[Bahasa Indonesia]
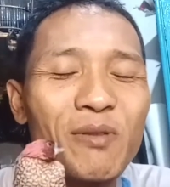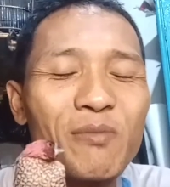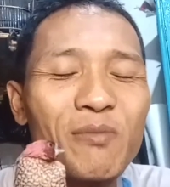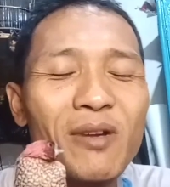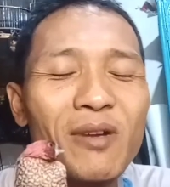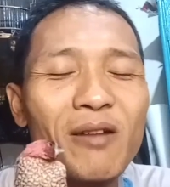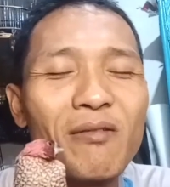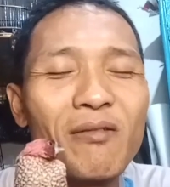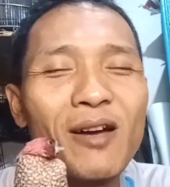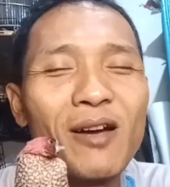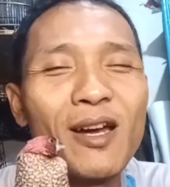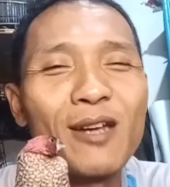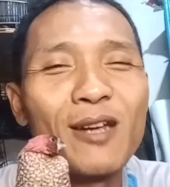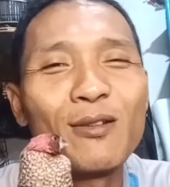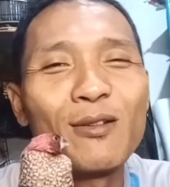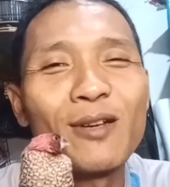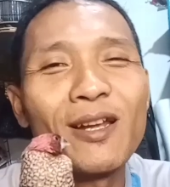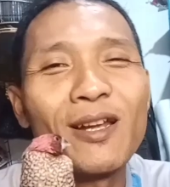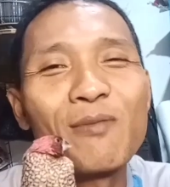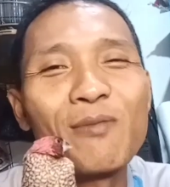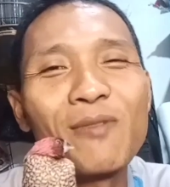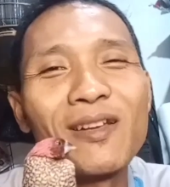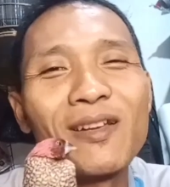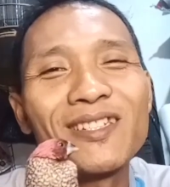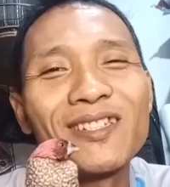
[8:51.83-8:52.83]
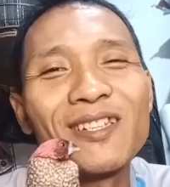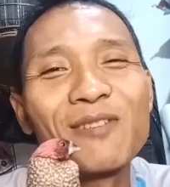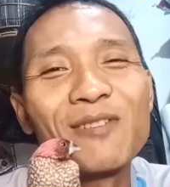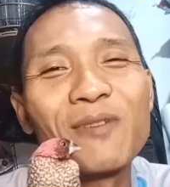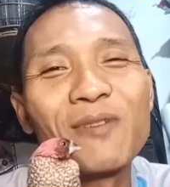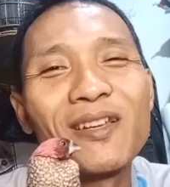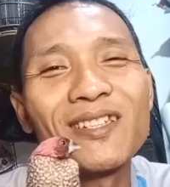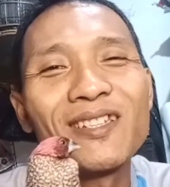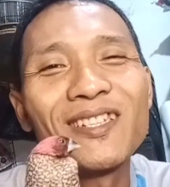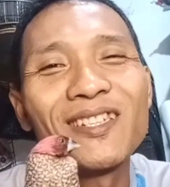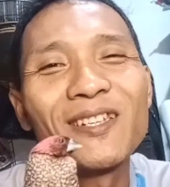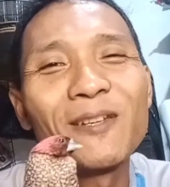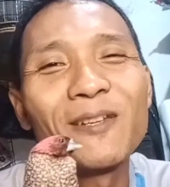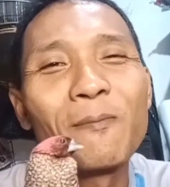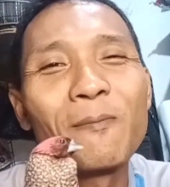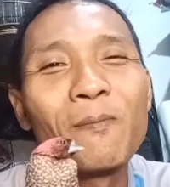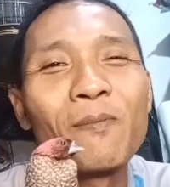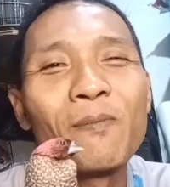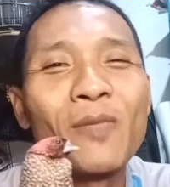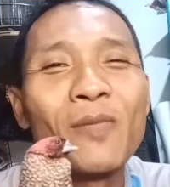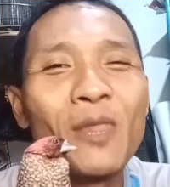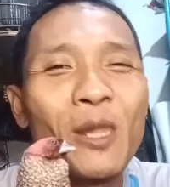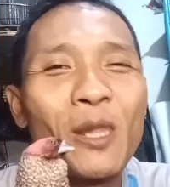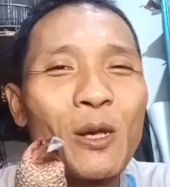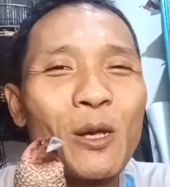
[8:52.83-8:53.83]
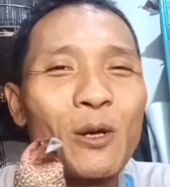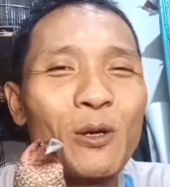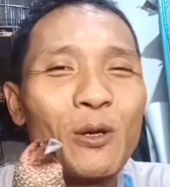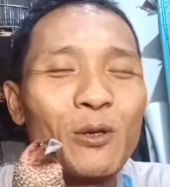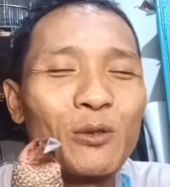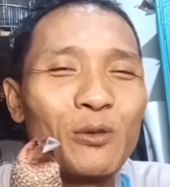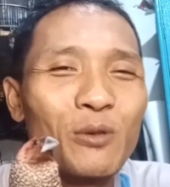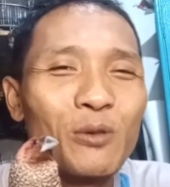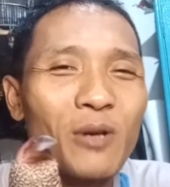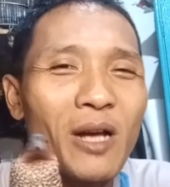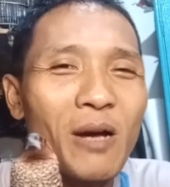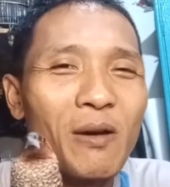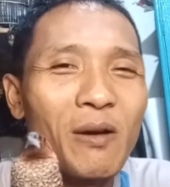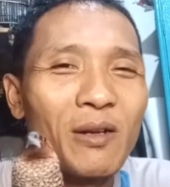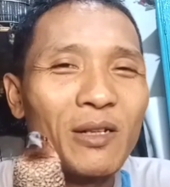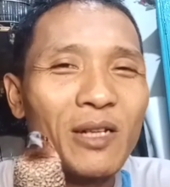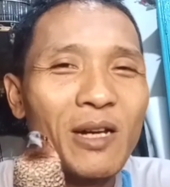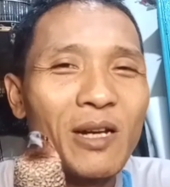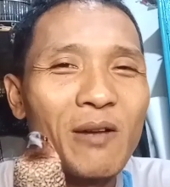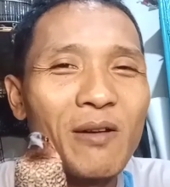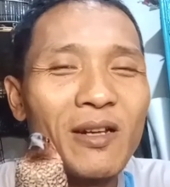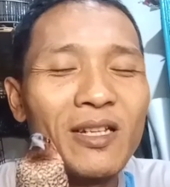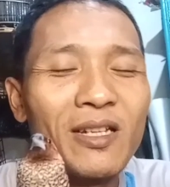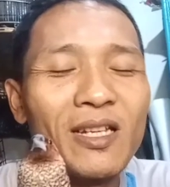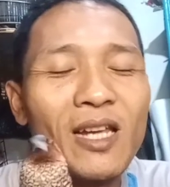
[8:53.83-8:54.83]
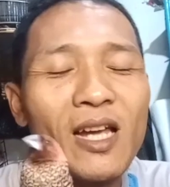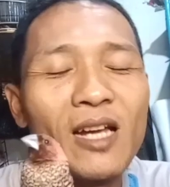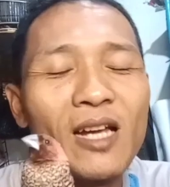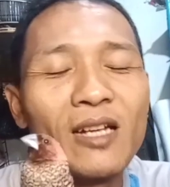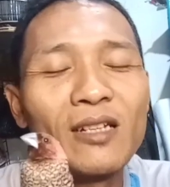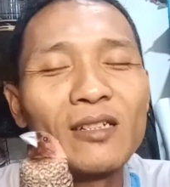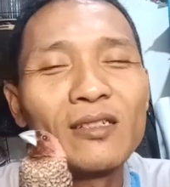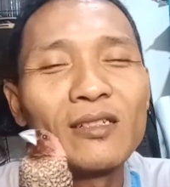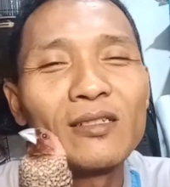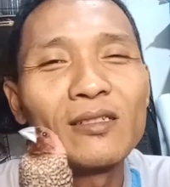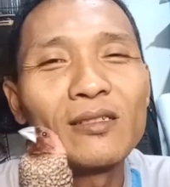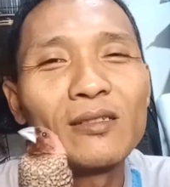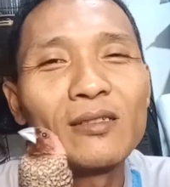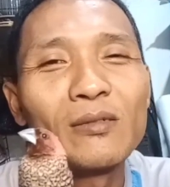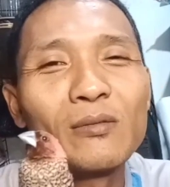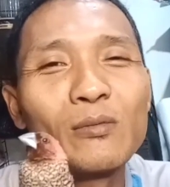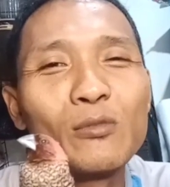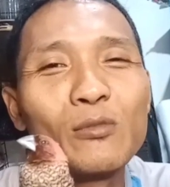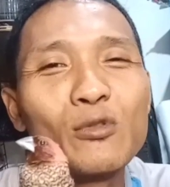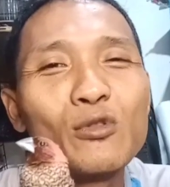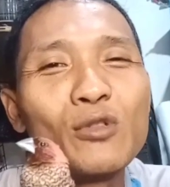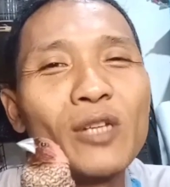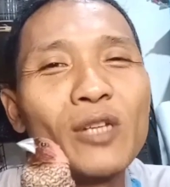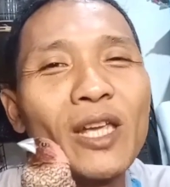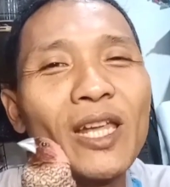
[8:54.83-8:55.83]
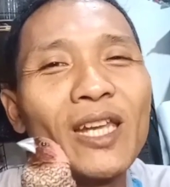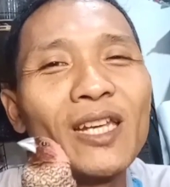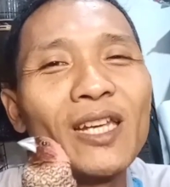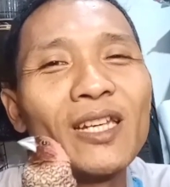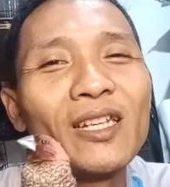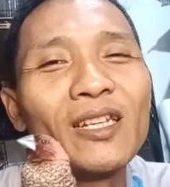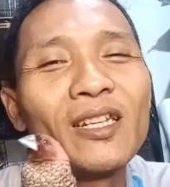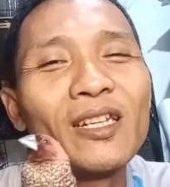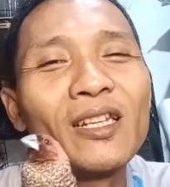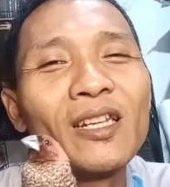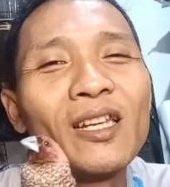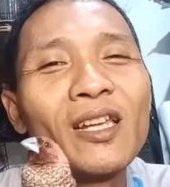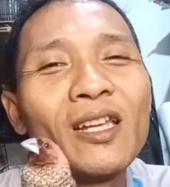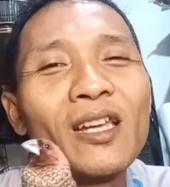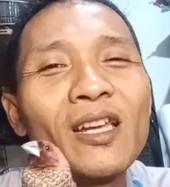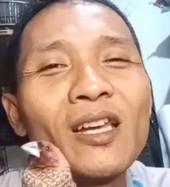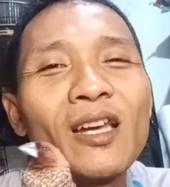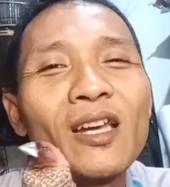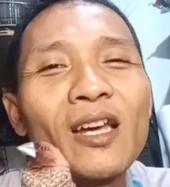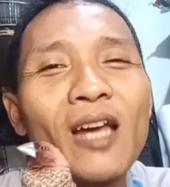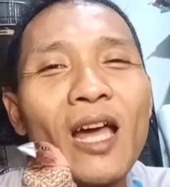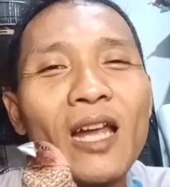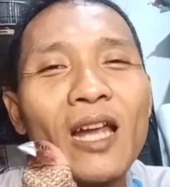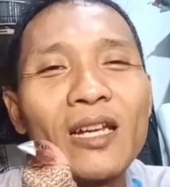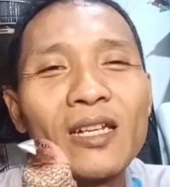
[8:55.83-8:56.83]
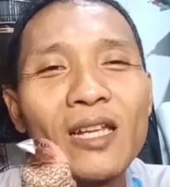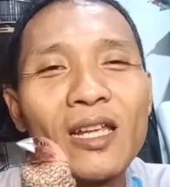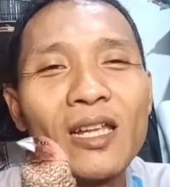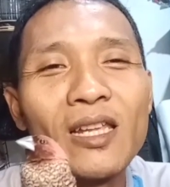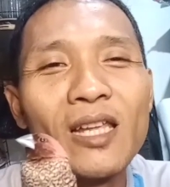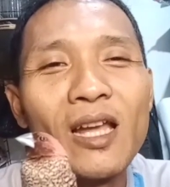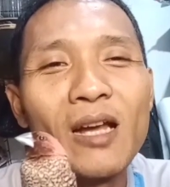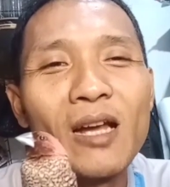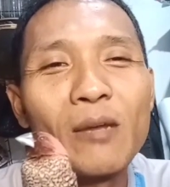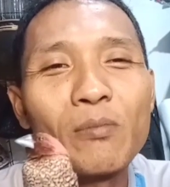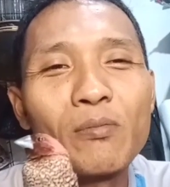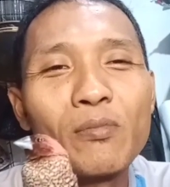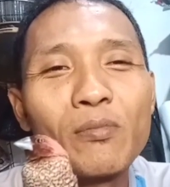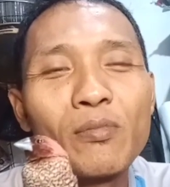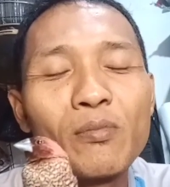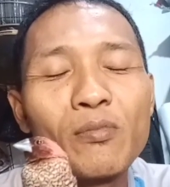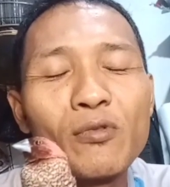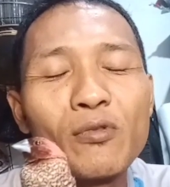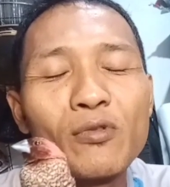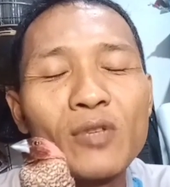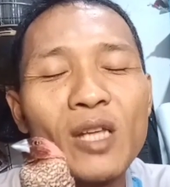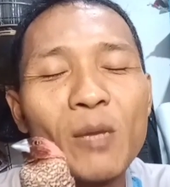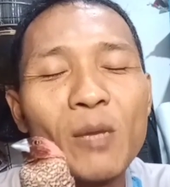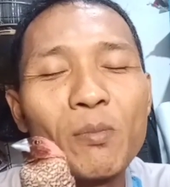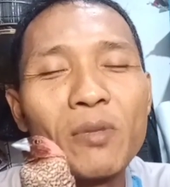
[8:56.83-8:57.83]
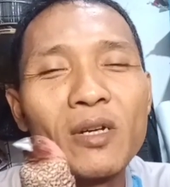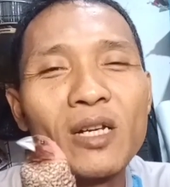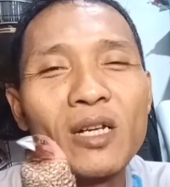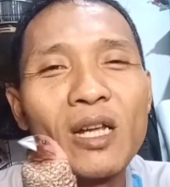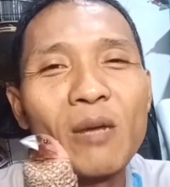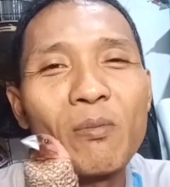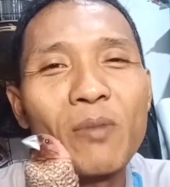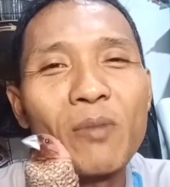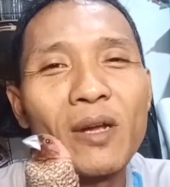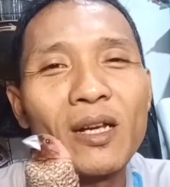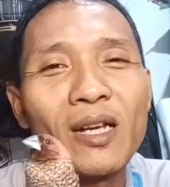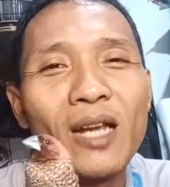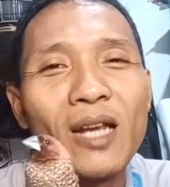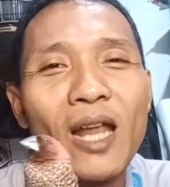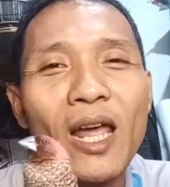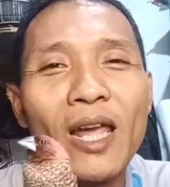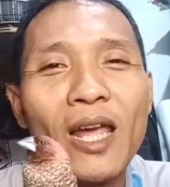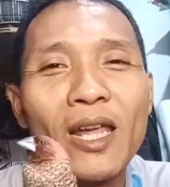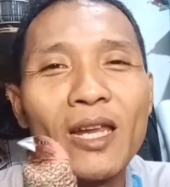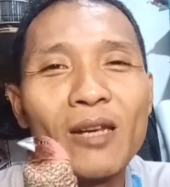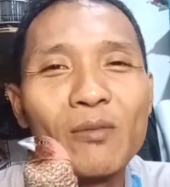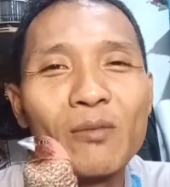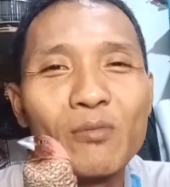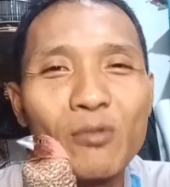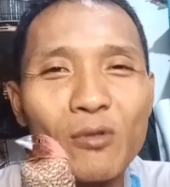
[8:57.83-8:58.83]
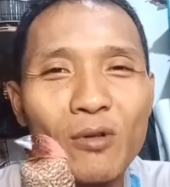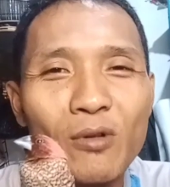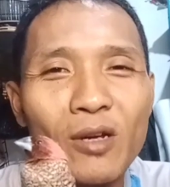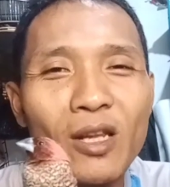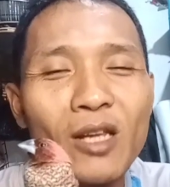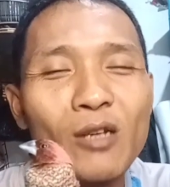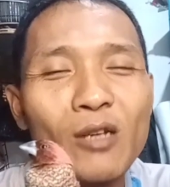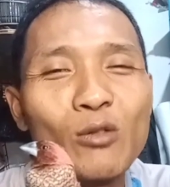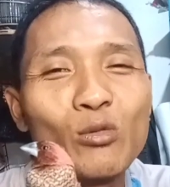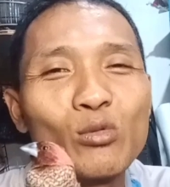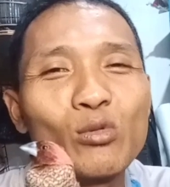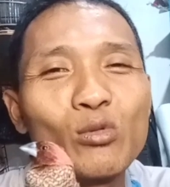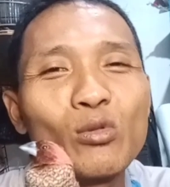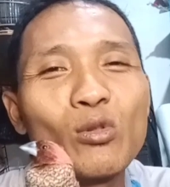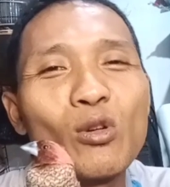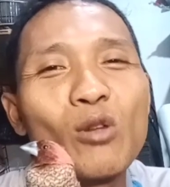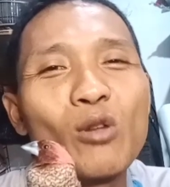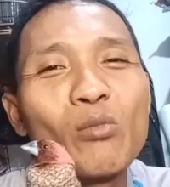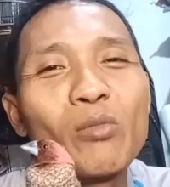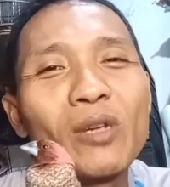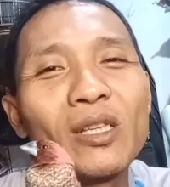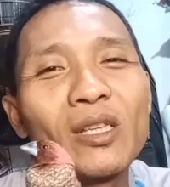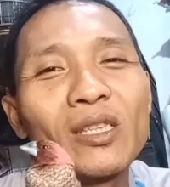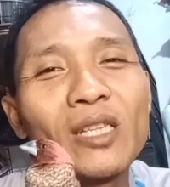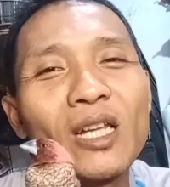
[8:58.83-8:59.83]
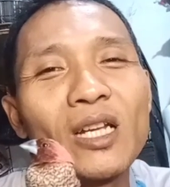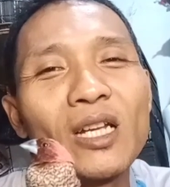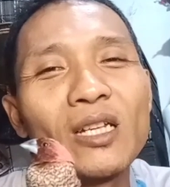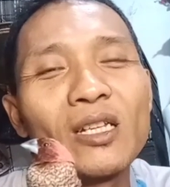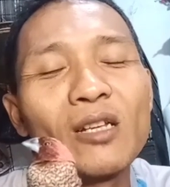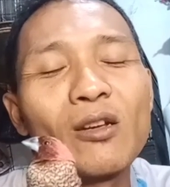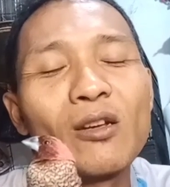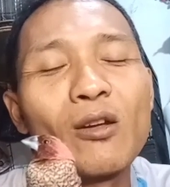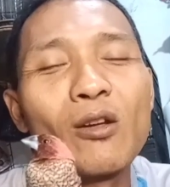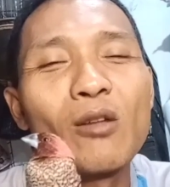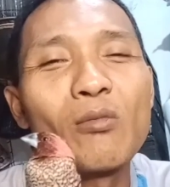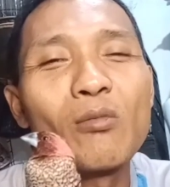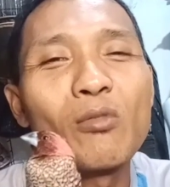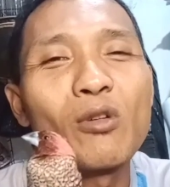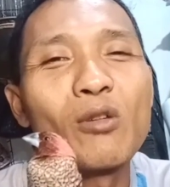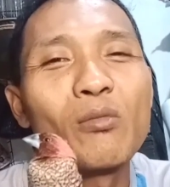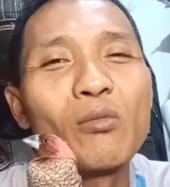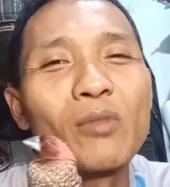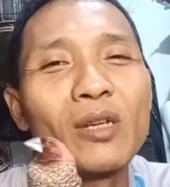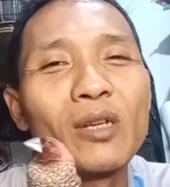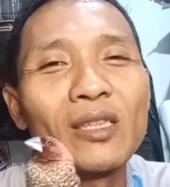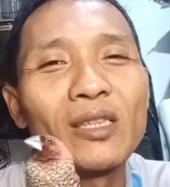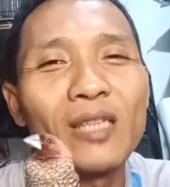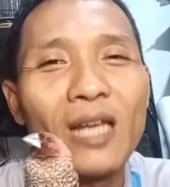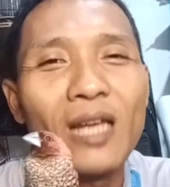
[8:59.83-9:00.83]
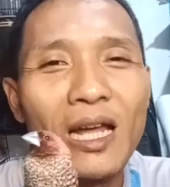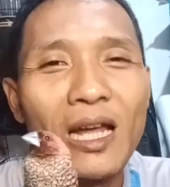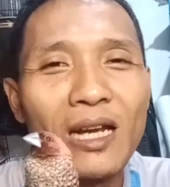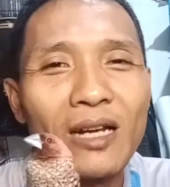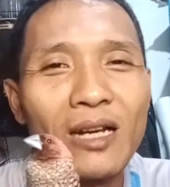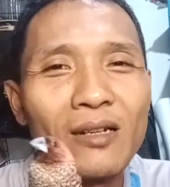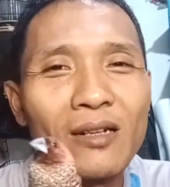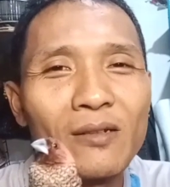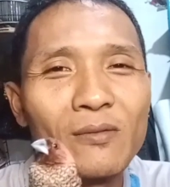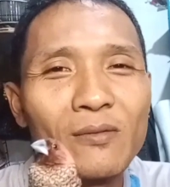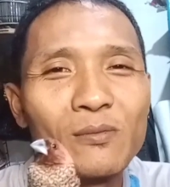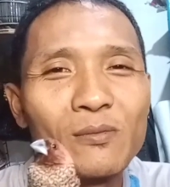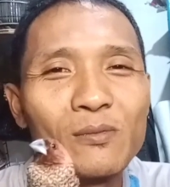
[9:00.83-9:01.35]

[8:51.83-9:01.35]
pembawaan orang masing-masing untuk kawan-kawan yang mungkin ada yang punya pendapat lain boleh untuk komentar di kolom komentar